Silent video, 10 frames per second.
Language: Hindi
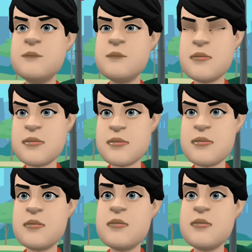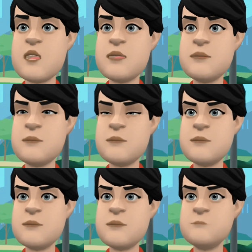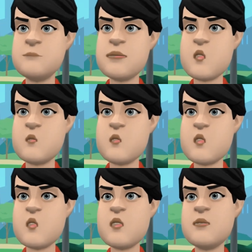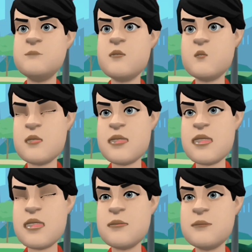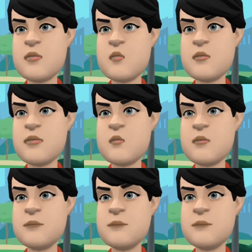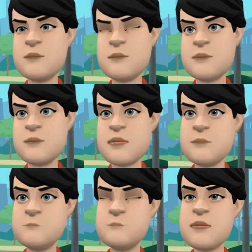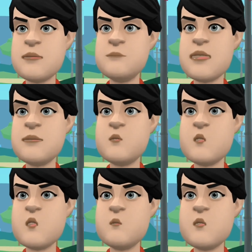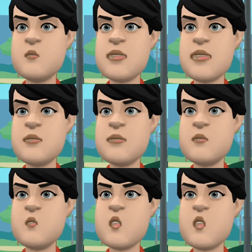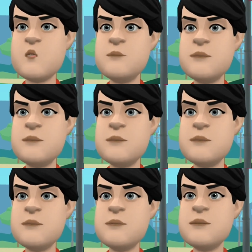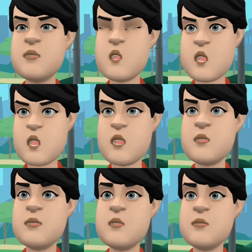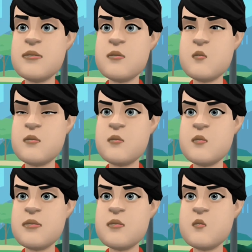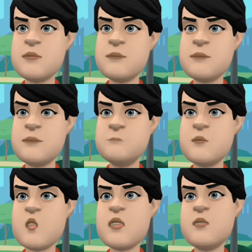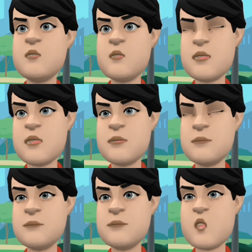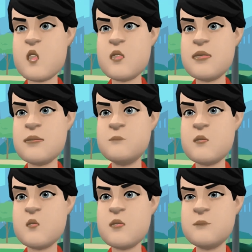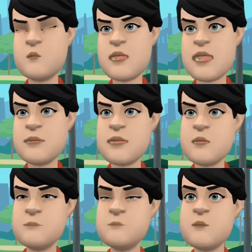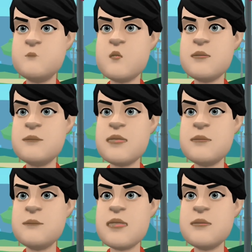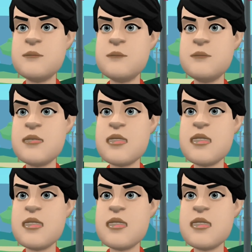हम्म, इस होटल में मैं मेरा नसीब आजमाता हूँ ये होटल वैसे तो सादा है मेरा पेट भी भर जाएगा और शायद इतने पैसे तो मेरे पास होंगे ही चलो